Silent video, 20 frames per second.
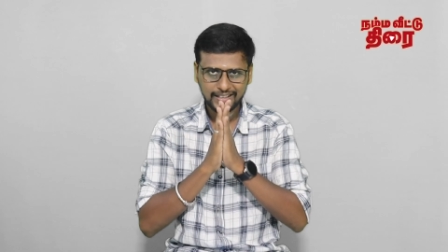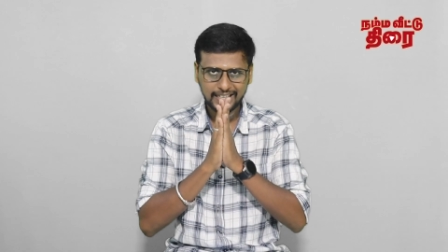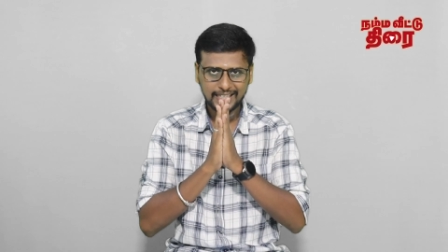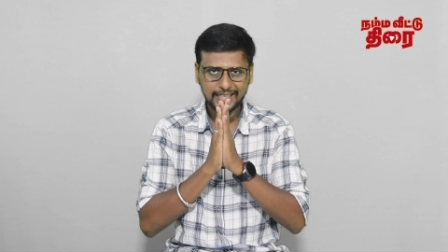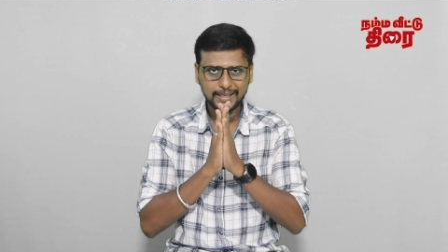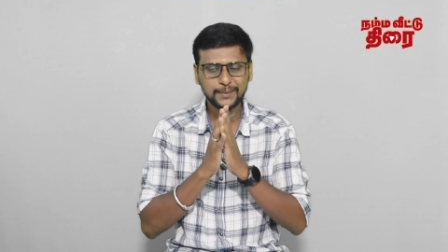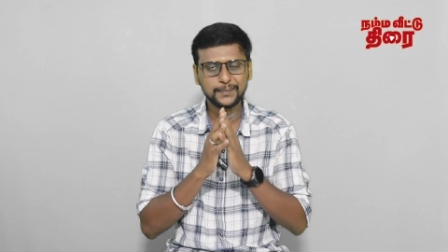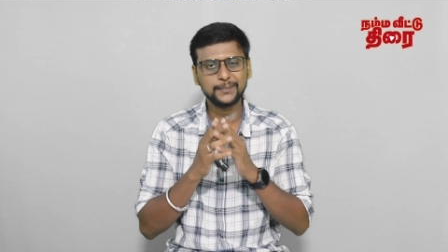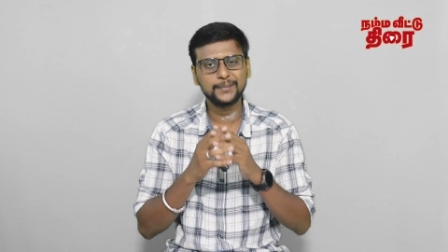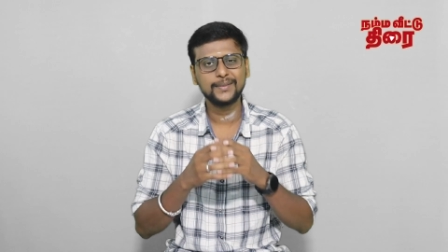
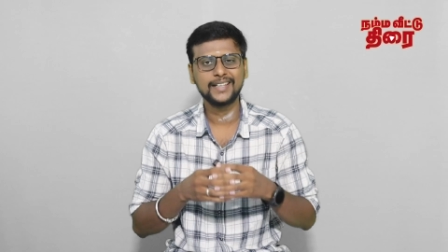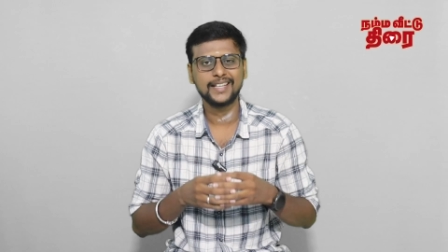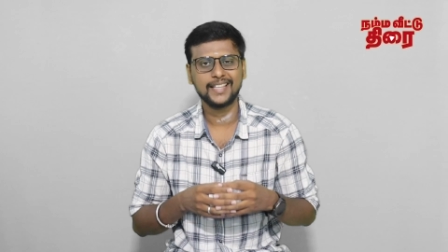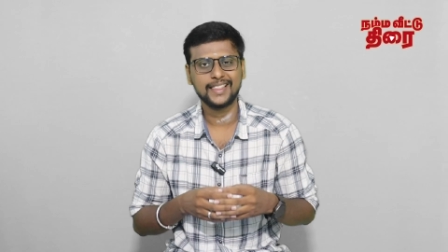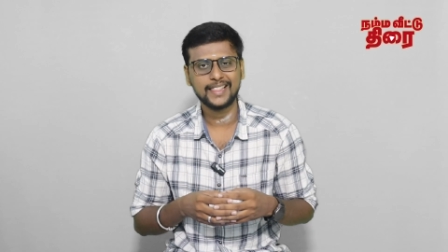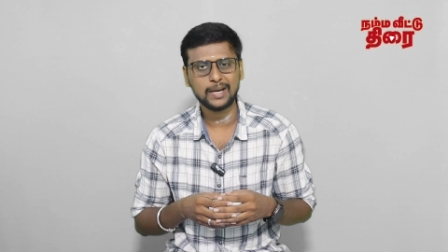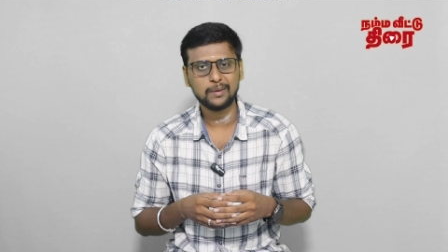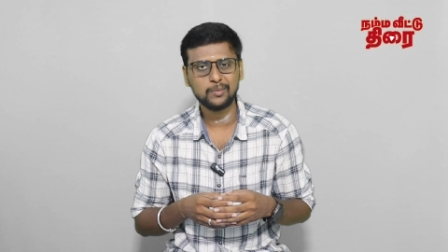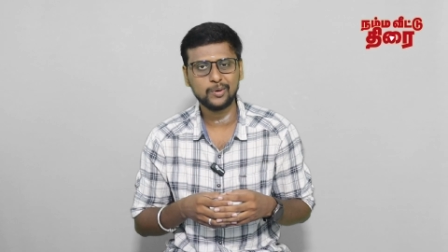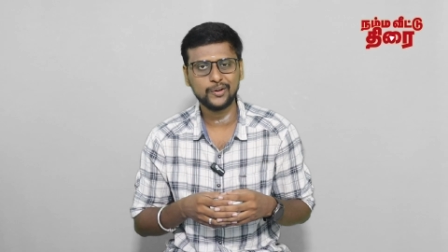வணக்கம்
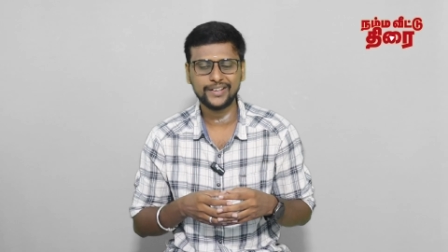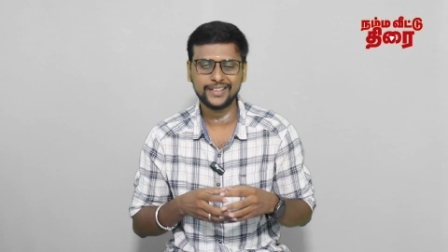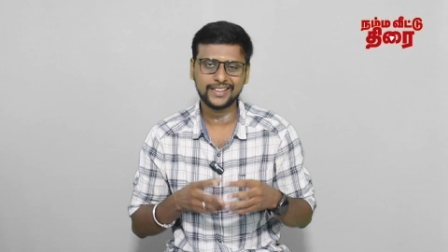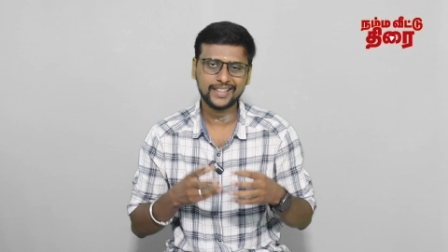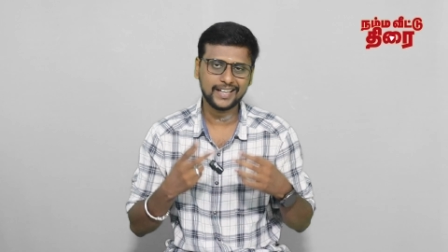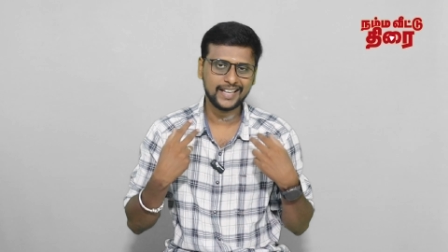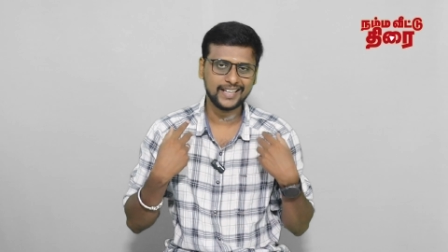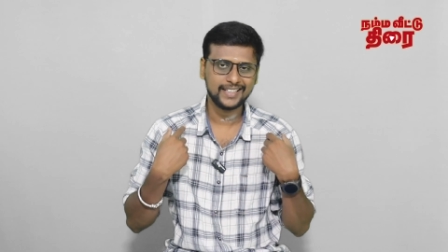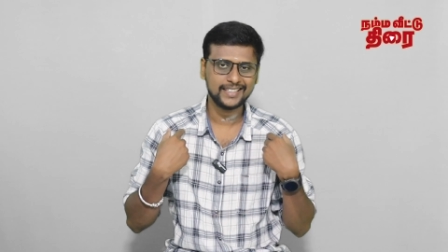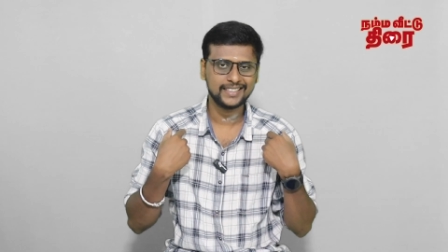இது நம்ம வீட்டு
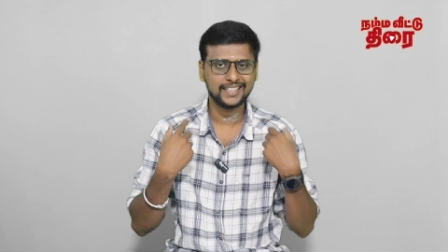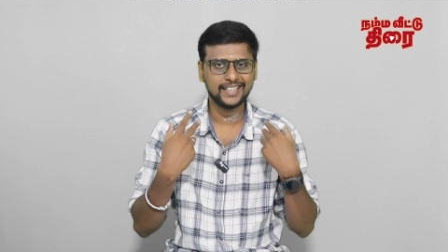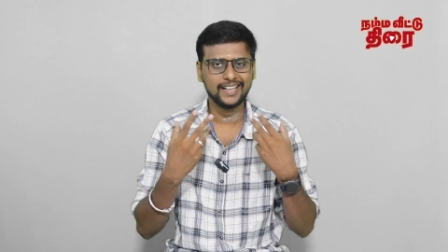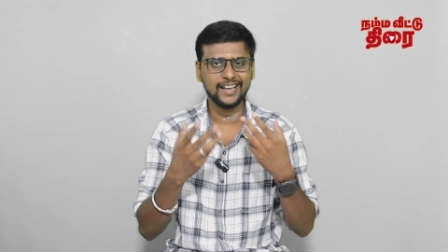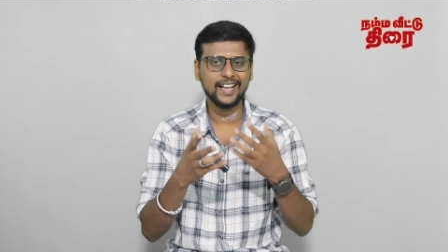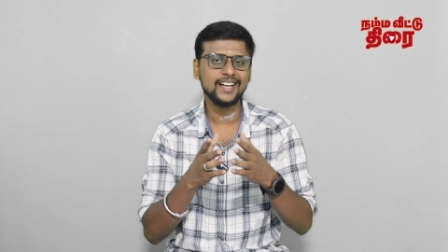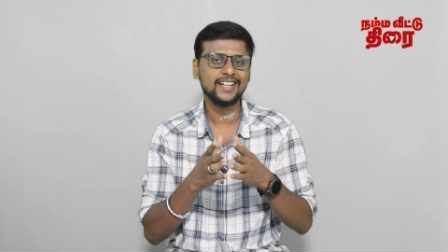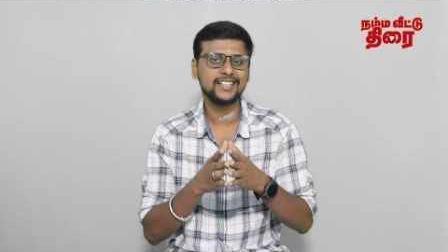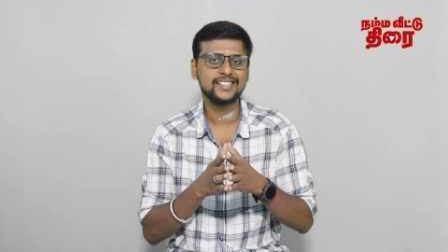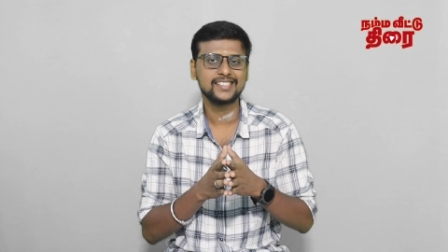திரை
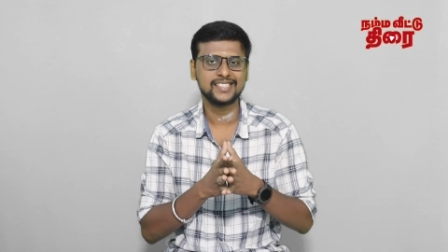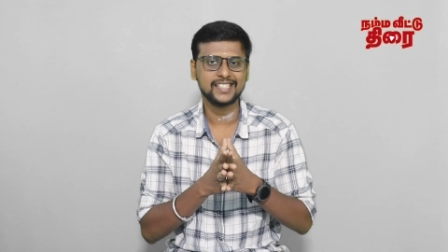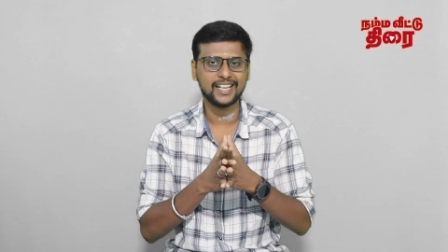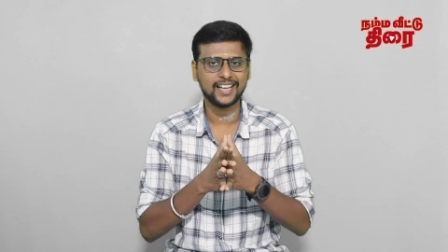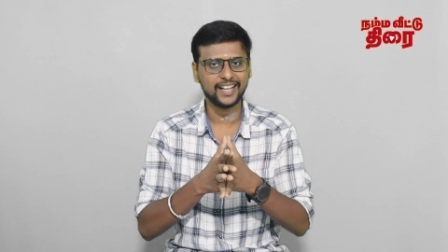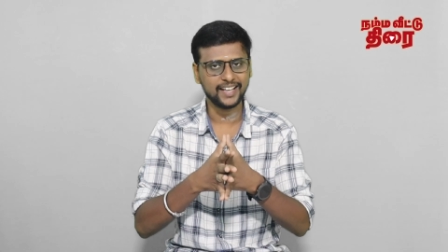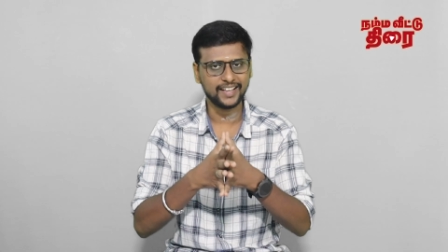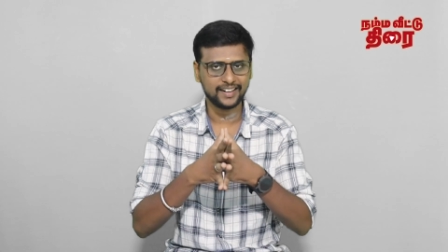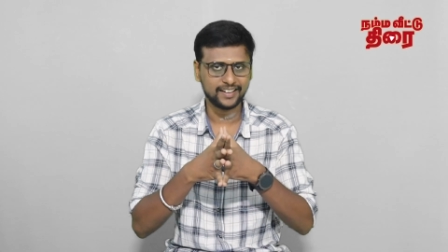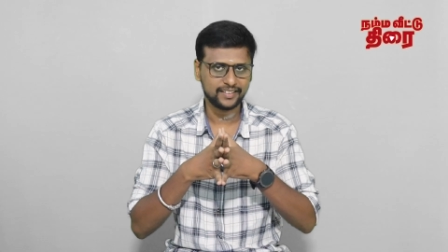நான்
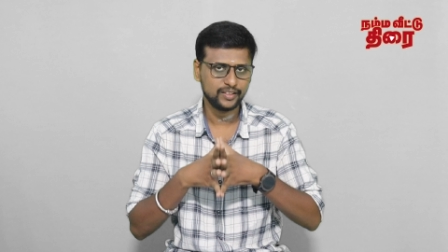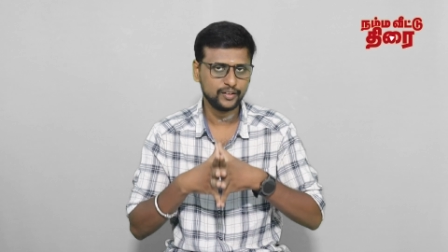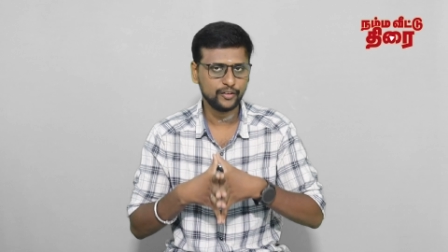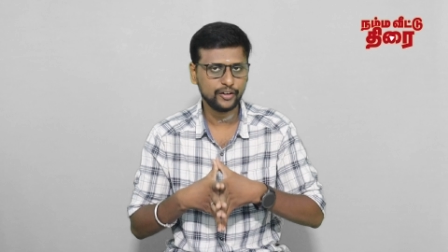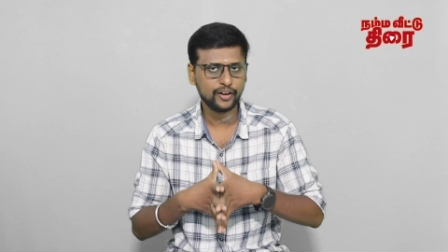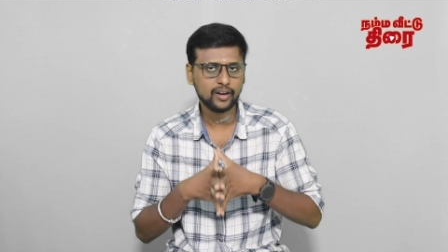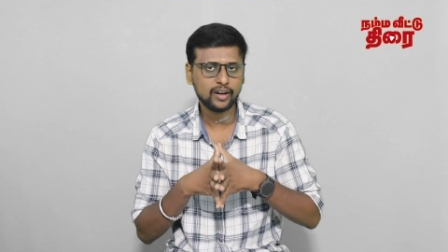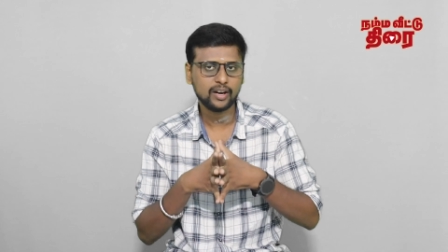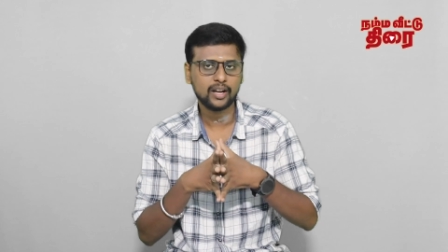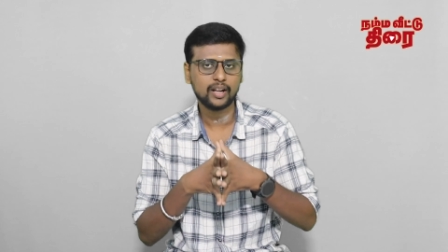சங்கர் இந்த
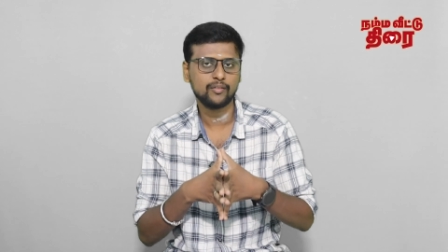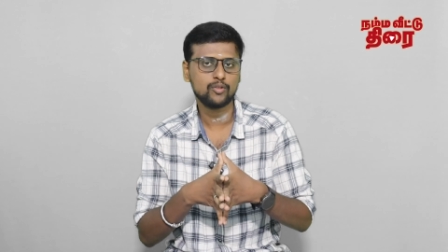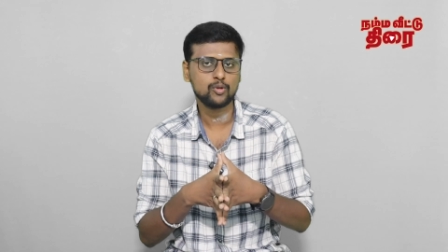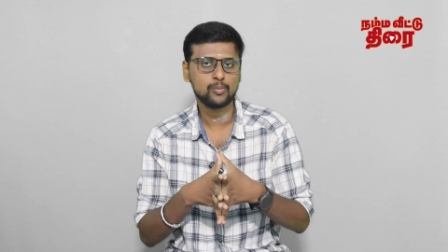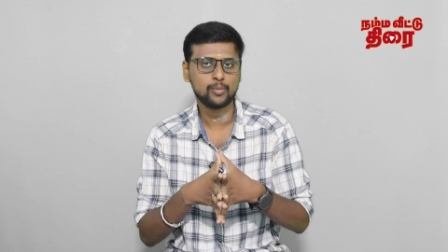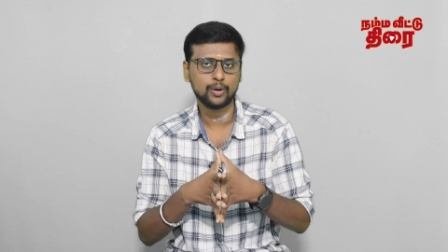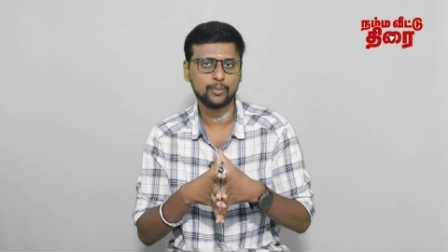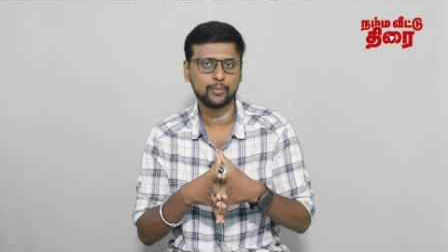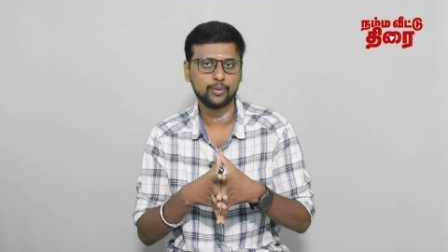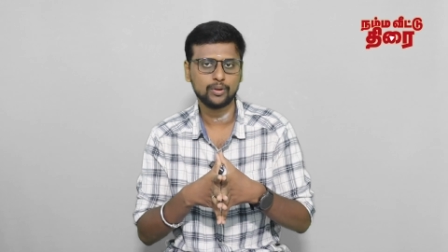வீடியோவில் நான் ரிவ்யூ
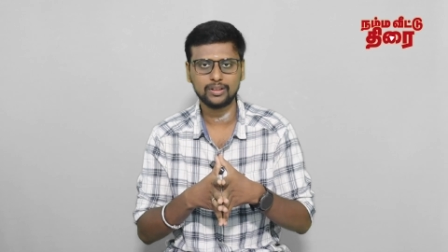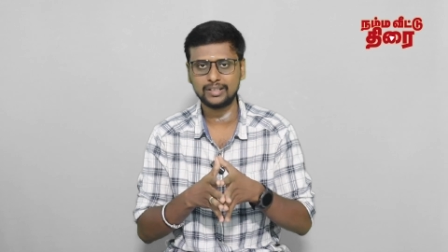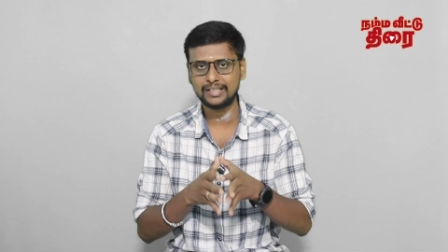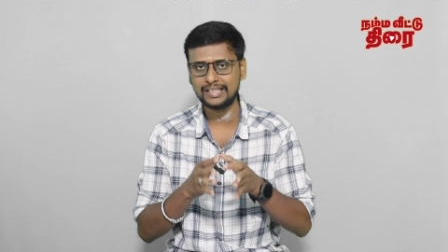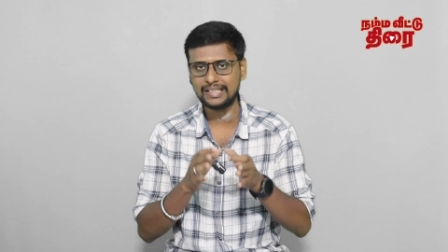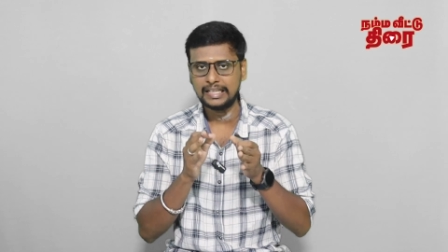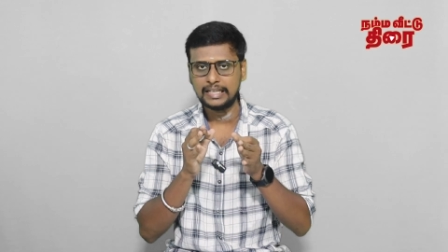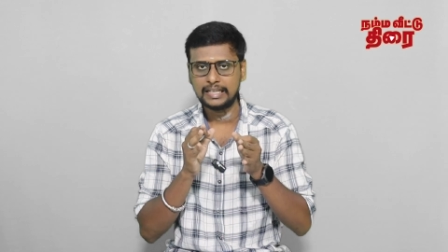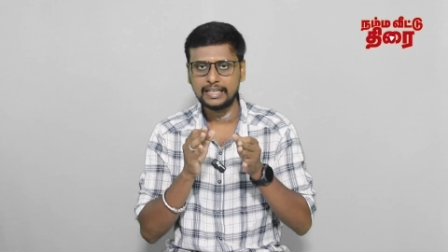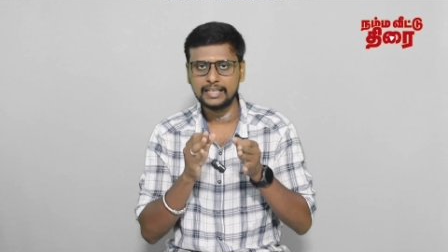பண்ண போகிறது
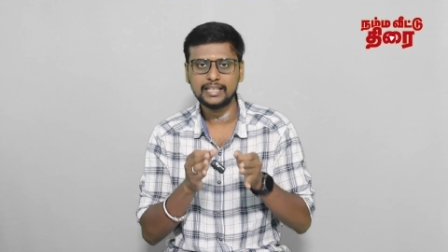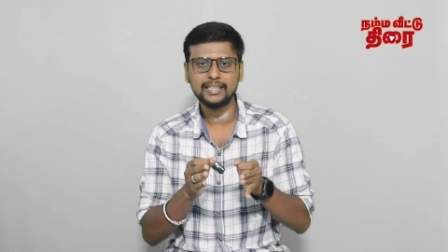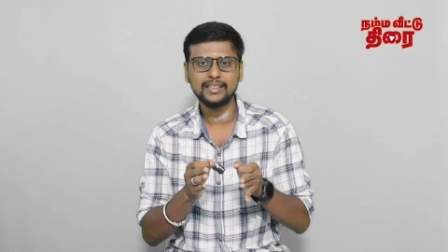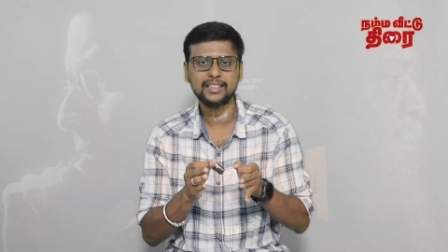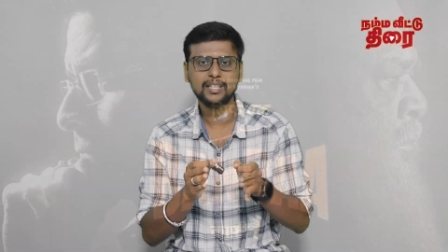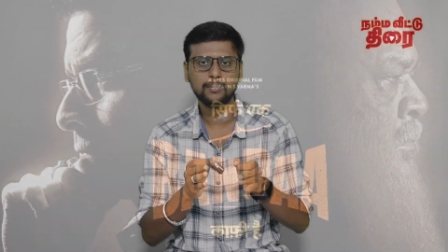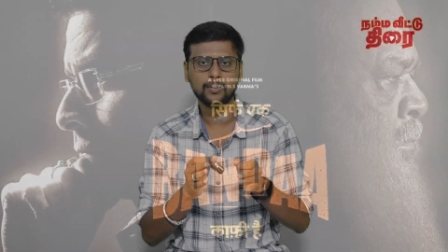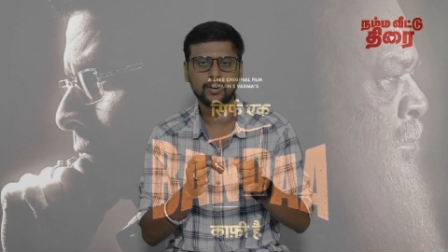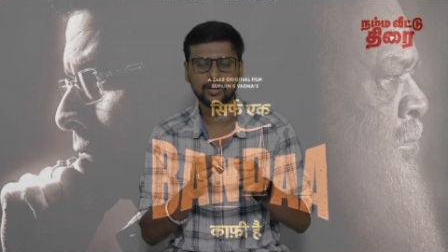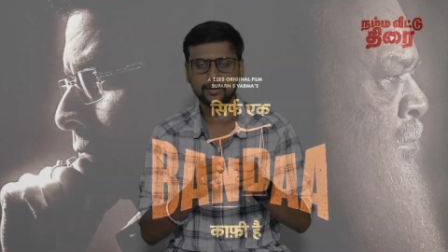ஹிந்தி